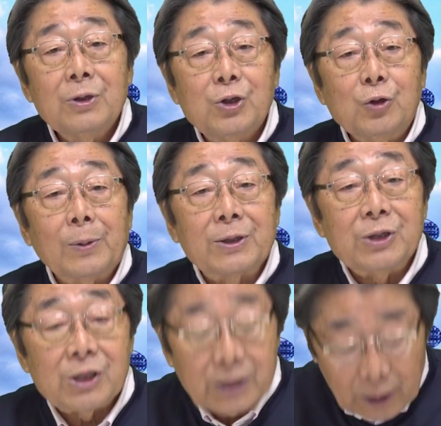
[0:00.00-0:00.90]
週
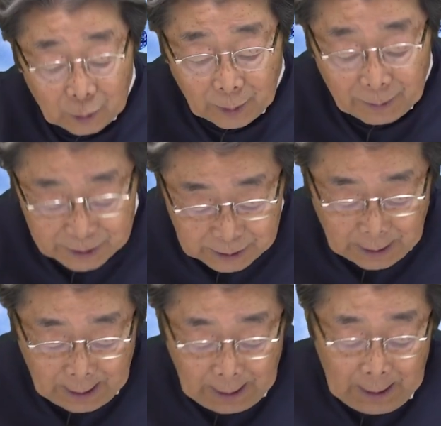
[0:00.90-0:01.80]
末にしたいと思います。
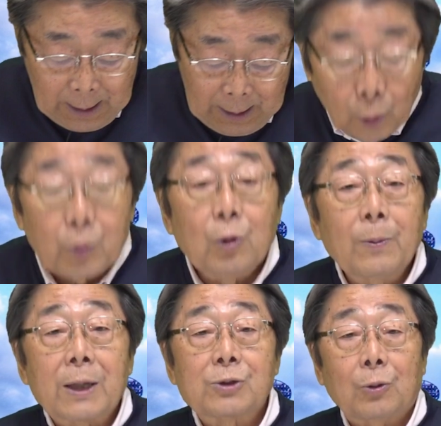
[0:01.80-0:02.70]
東京
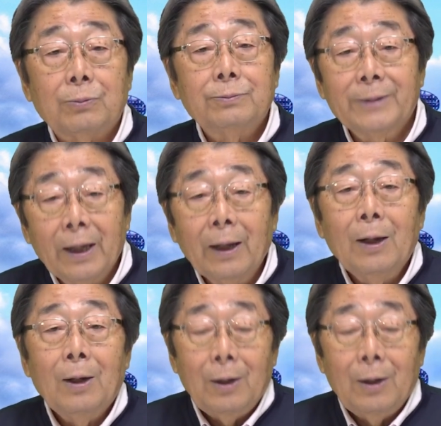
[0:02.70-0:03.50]
マラソンね。